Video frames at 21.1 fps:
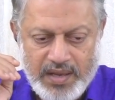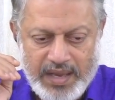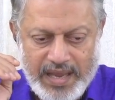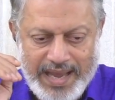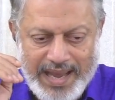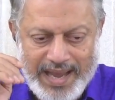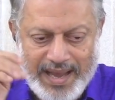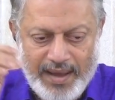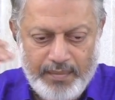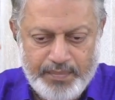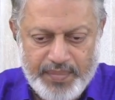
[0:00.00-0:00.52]

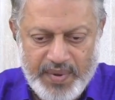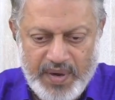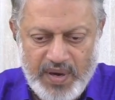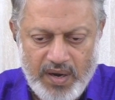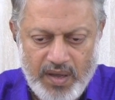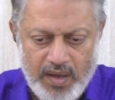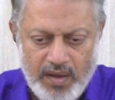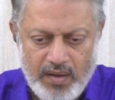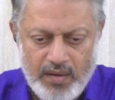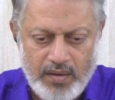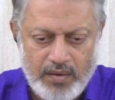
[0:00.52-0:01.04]
கேப்
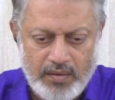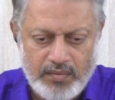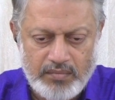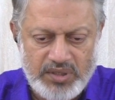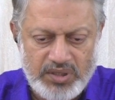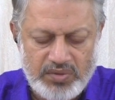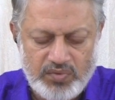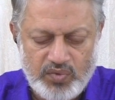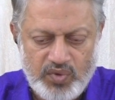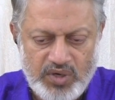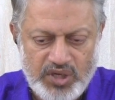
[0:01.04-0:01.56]

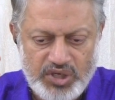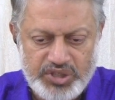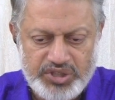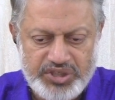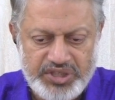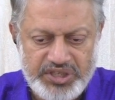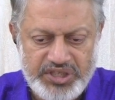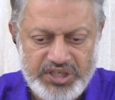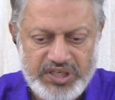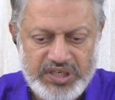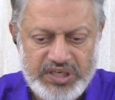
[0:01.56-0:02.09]
இல்லாம
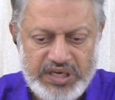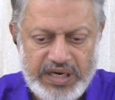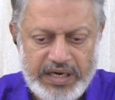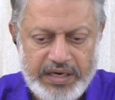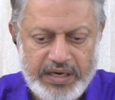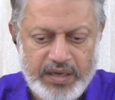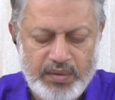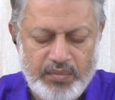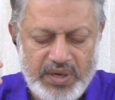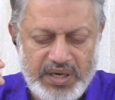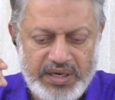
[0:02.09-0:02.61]
உணர்ச்சி
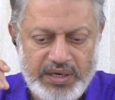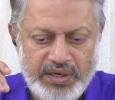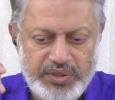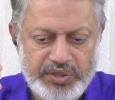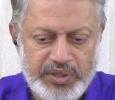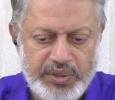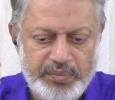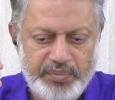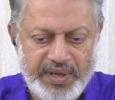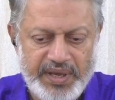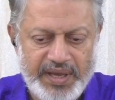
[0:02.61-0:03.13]
எண்ணமா
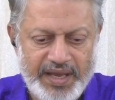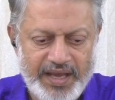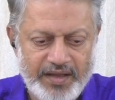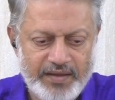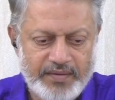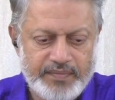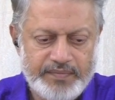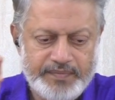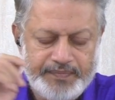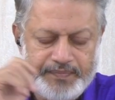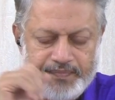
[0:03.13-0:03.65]
எழுந்துப்பீங்க
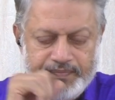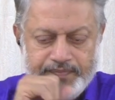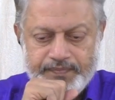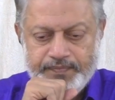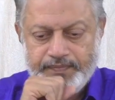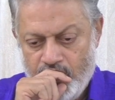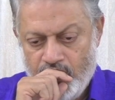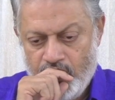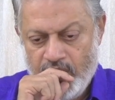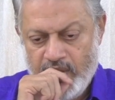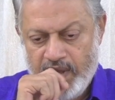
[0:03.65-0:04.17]

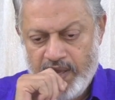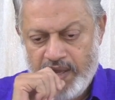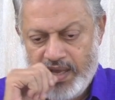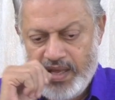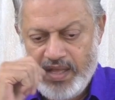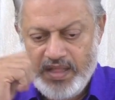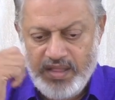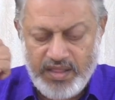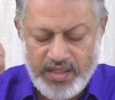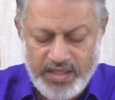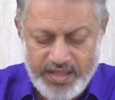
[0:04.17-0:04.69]

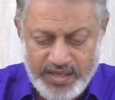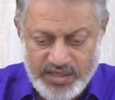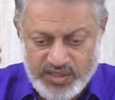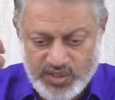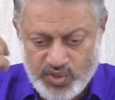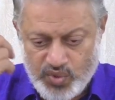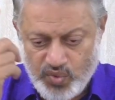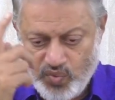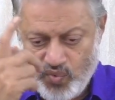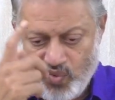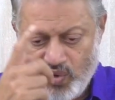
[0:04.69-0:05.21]
இந்த
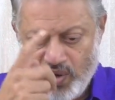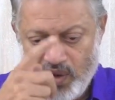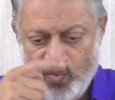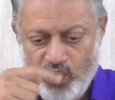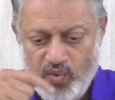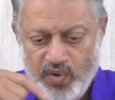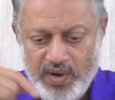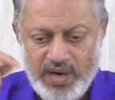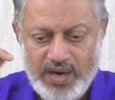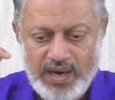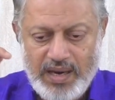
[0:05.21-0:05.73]
ஸ்தூல
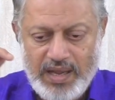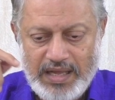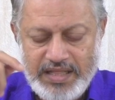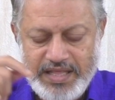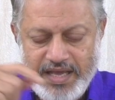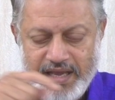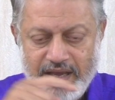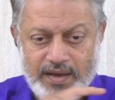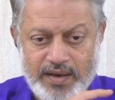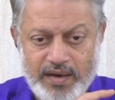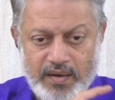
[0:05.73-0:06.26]
உடல்
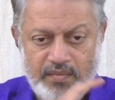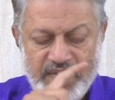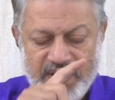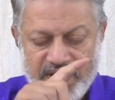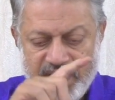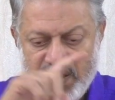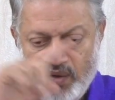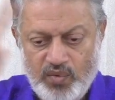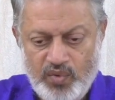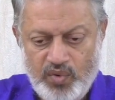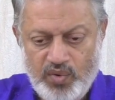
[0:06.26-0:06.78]

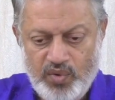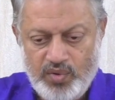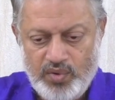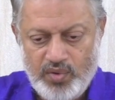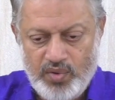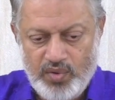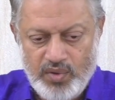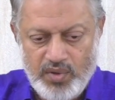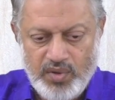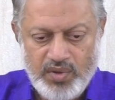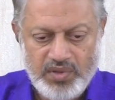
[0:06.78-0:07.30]
அதிகாரமான ஒரு
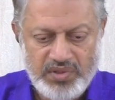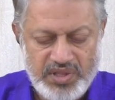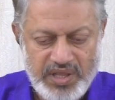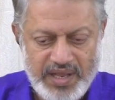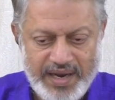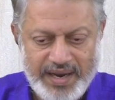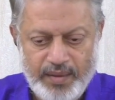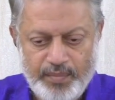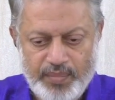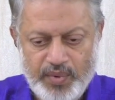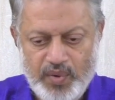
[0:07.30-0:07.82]

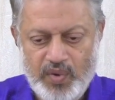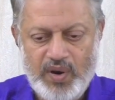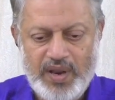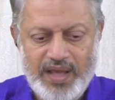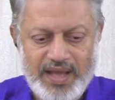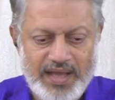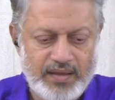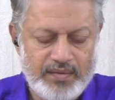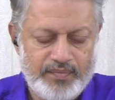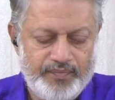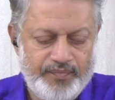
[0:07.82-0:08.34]
திரை போல
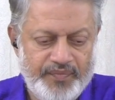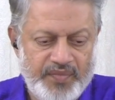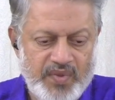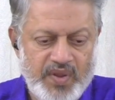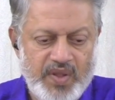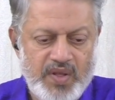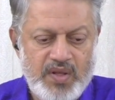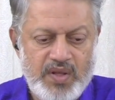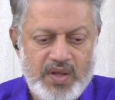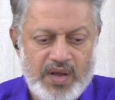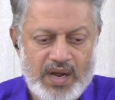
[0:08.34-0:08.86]

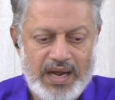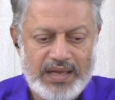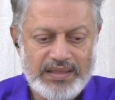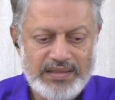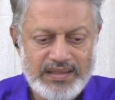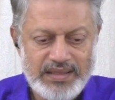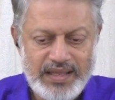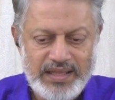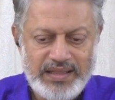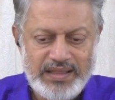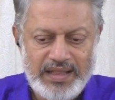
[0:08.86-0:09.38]

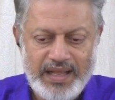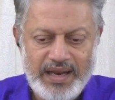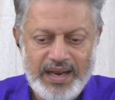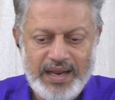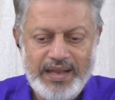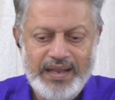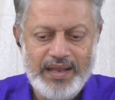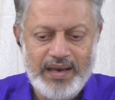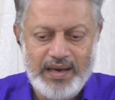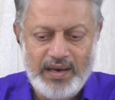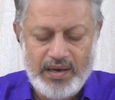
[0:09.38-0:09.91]
அந்த
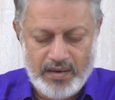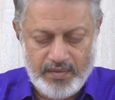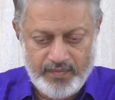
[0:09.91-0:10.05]
திரையில்